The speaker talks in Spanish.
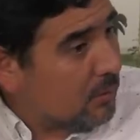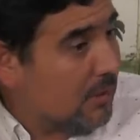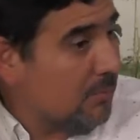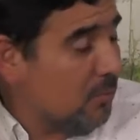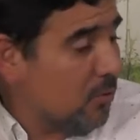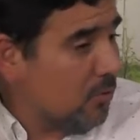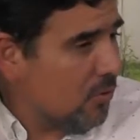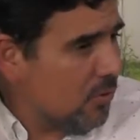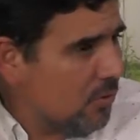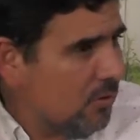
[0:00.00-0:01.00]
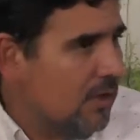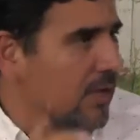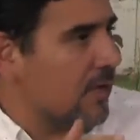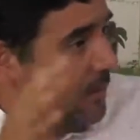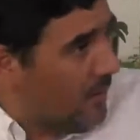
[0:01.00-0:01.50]
usted el mismo
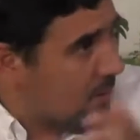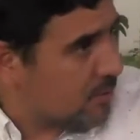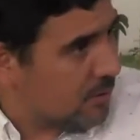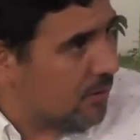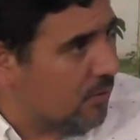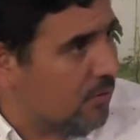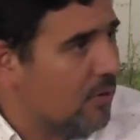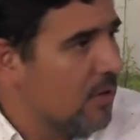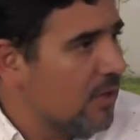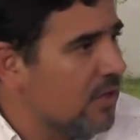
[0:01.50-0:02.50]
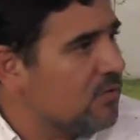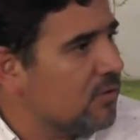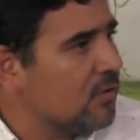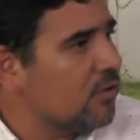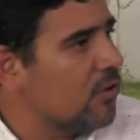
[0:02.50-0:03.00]
día y el día posterior hizo
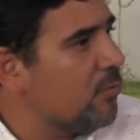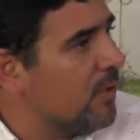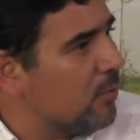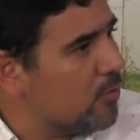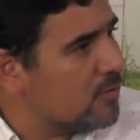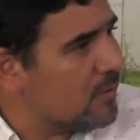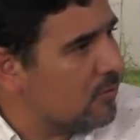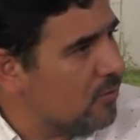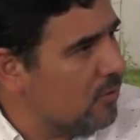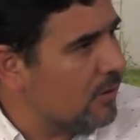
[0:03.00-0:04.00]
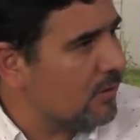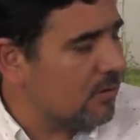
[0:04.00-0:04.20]
un recorrido por algunos sectores,